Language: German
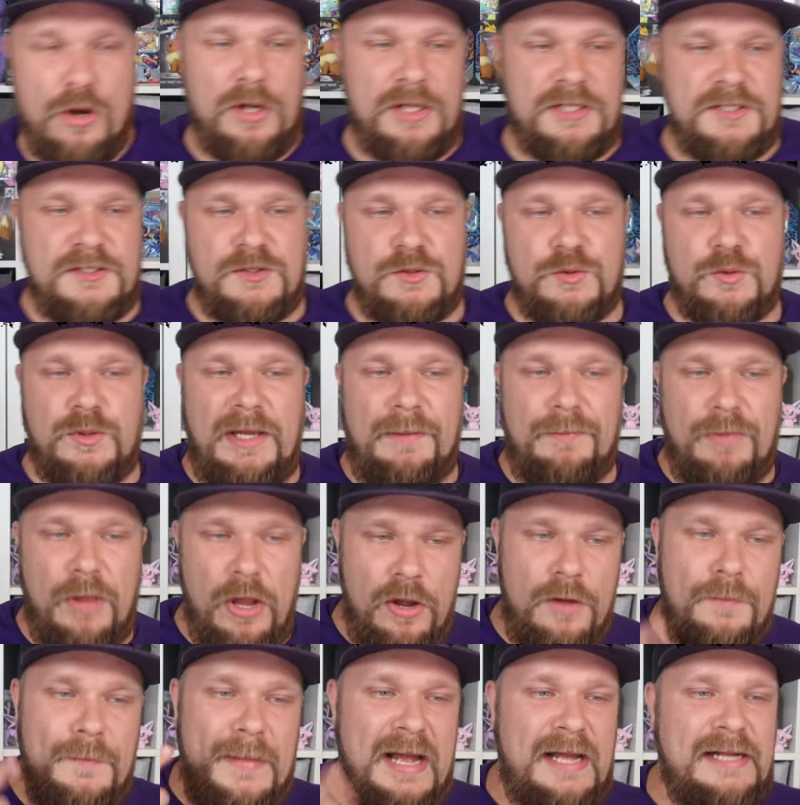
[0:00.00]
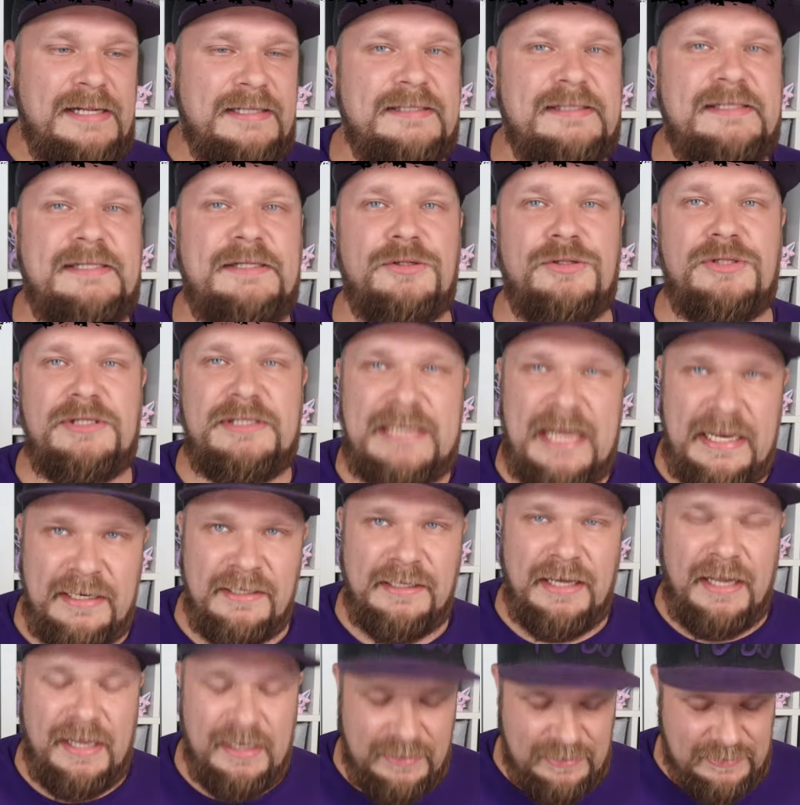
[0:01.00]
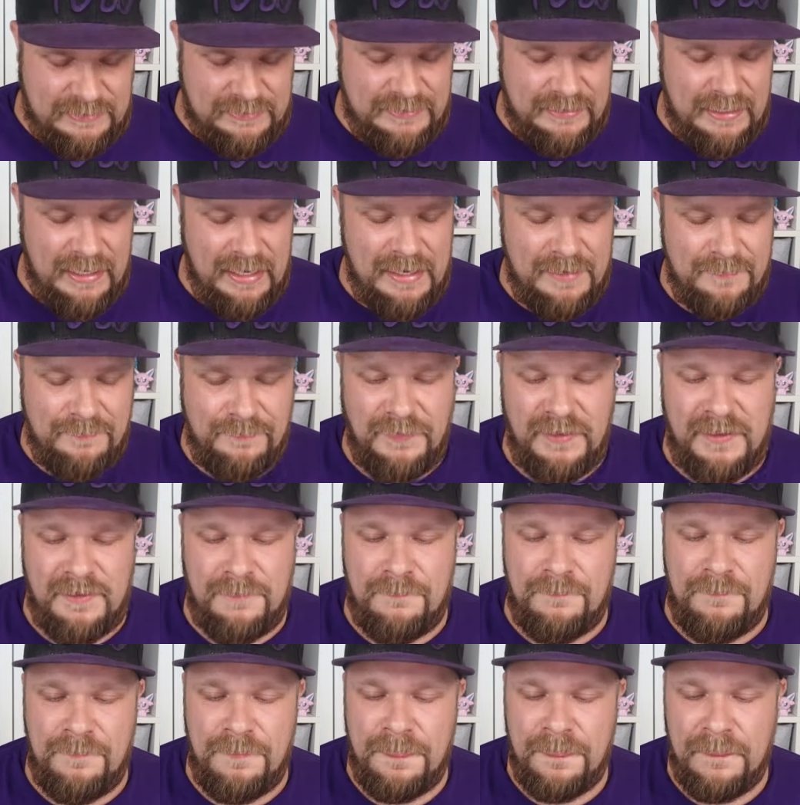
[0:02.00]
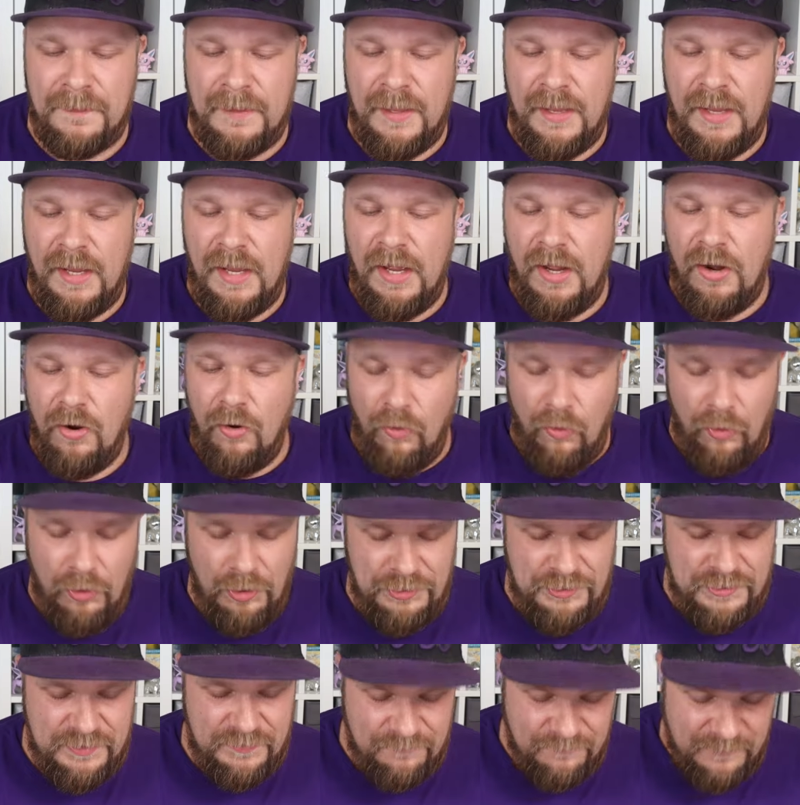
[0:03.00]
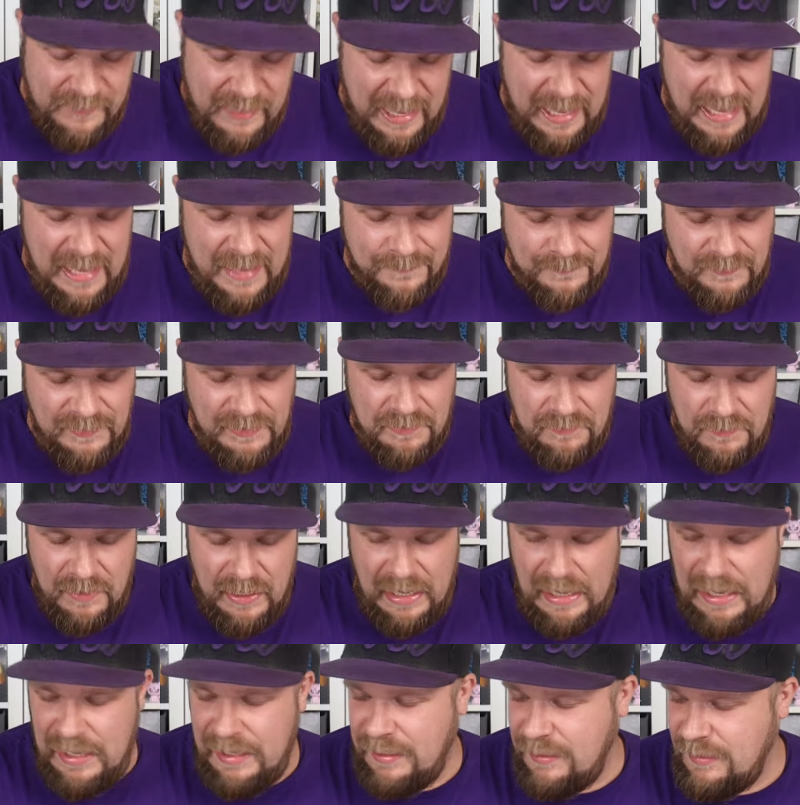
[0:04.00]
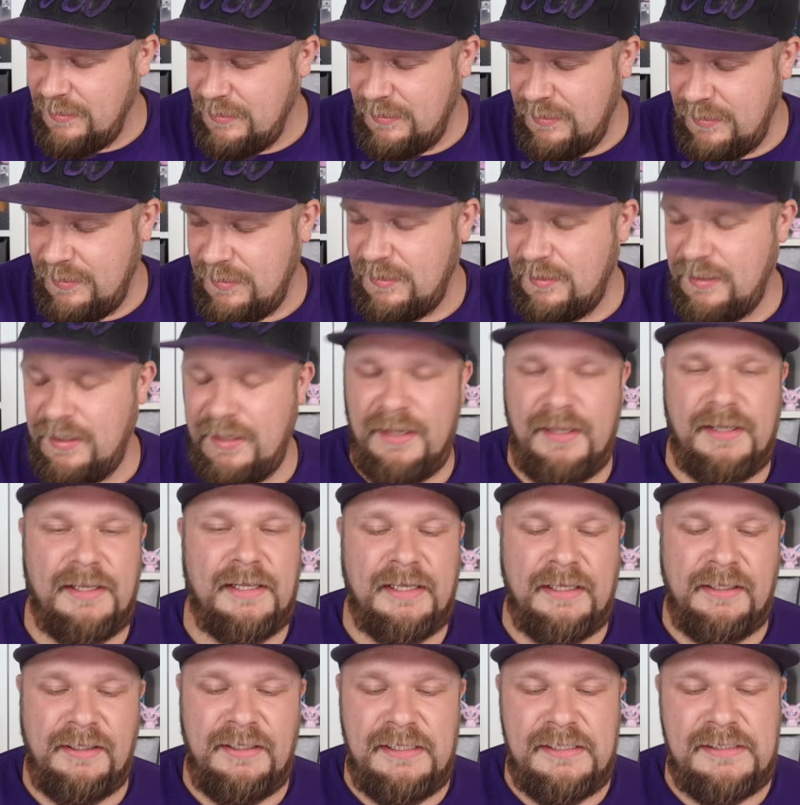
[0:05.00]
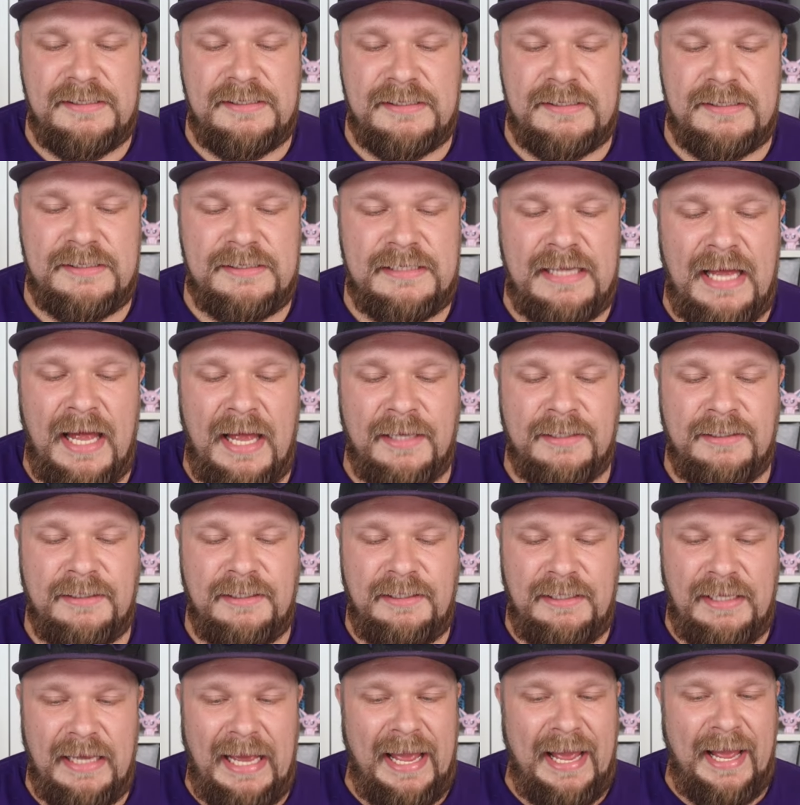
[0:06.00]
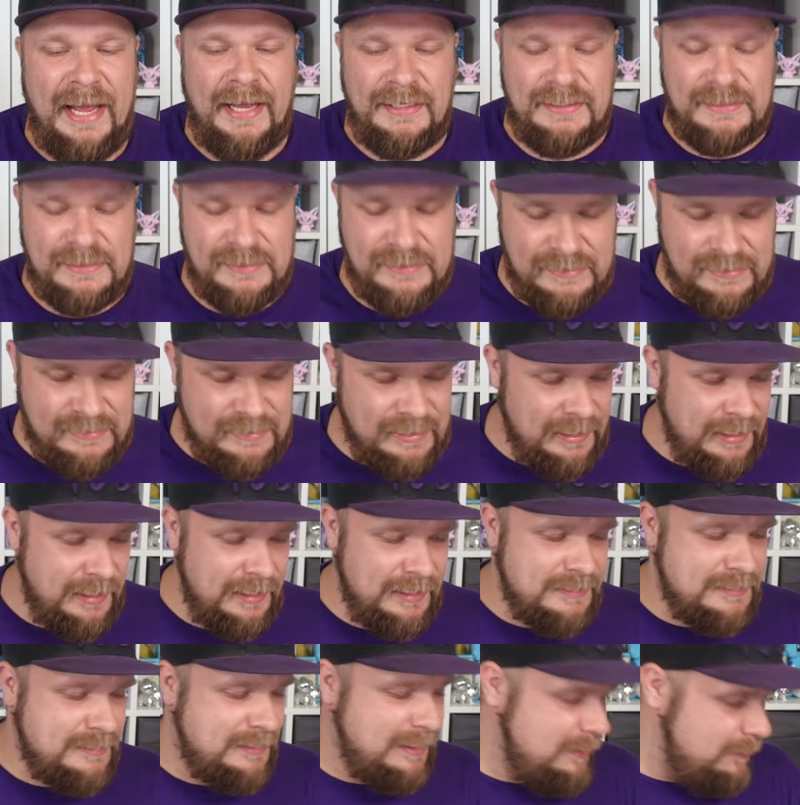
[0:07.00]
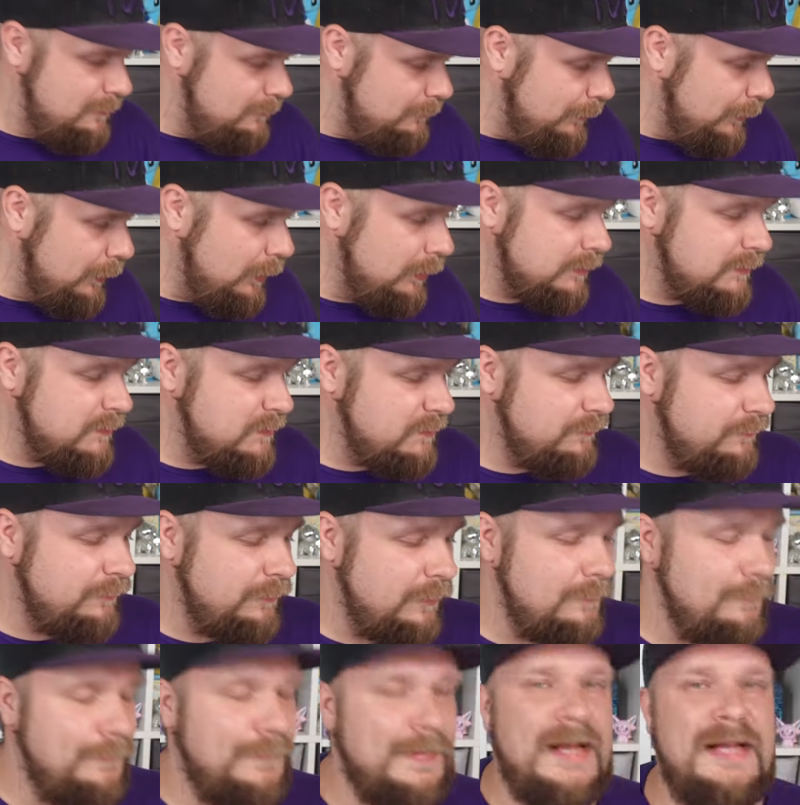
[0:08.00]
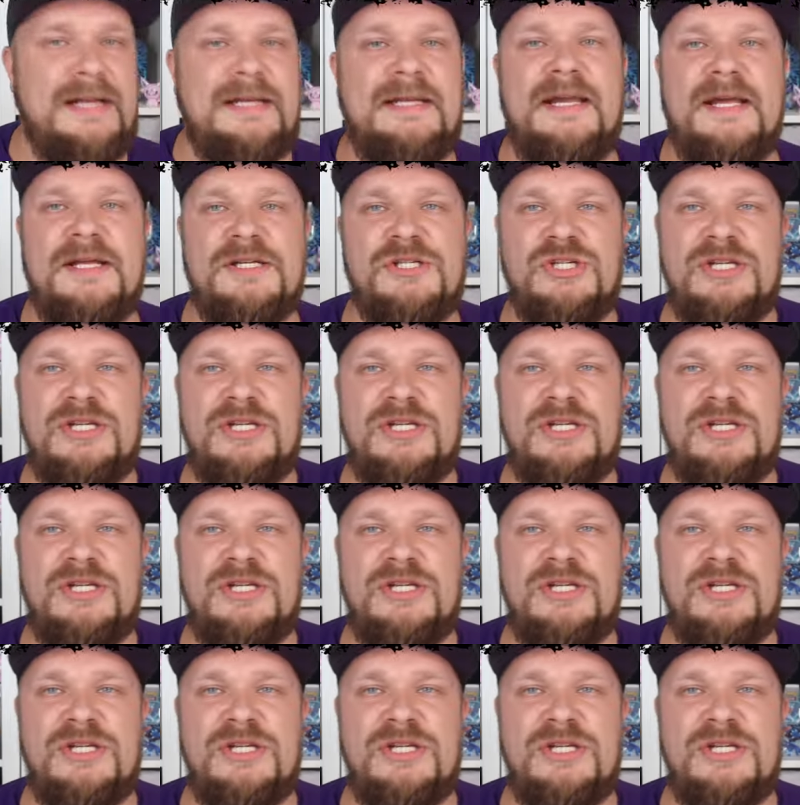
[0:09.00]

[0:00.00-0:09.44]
on-stream nochmal ziehen und dann kann ich es dir anbieten. Und wir haben hier eine äh, Riesenzahn EX äh, Tinbox von Paldeas